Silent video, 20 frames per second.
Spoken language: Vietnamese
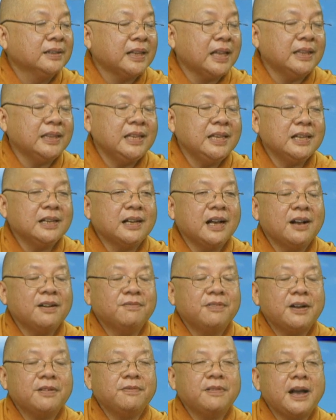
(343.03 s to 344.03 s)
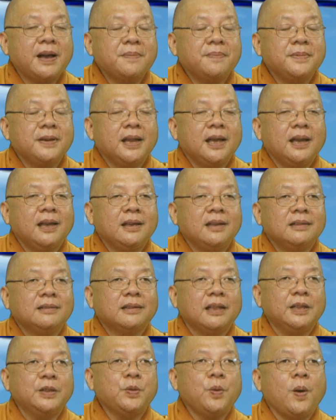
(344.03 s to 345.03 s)
thanh niên cần Phật pháp để
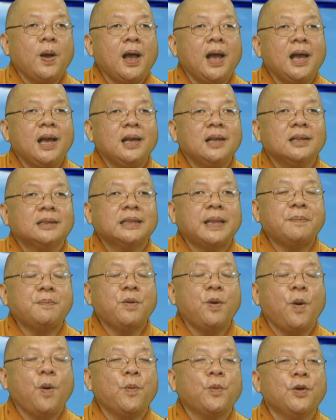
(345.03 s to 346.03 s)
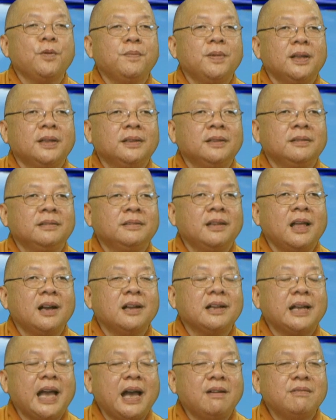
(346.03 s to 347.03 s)
tịnh hóa tâm hồn của mình
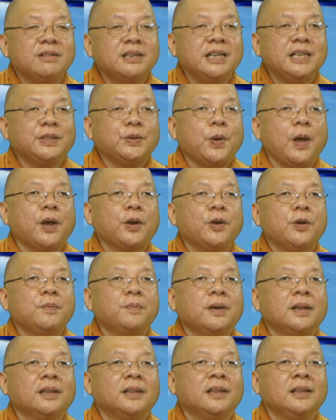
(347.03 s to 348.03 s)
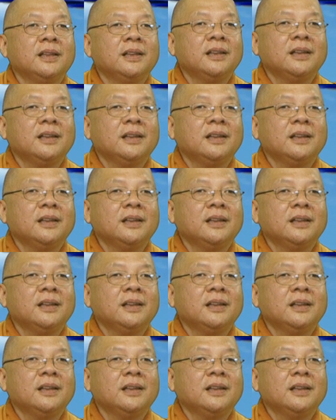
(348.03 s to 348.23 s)
nâng cao trí tuệ của mình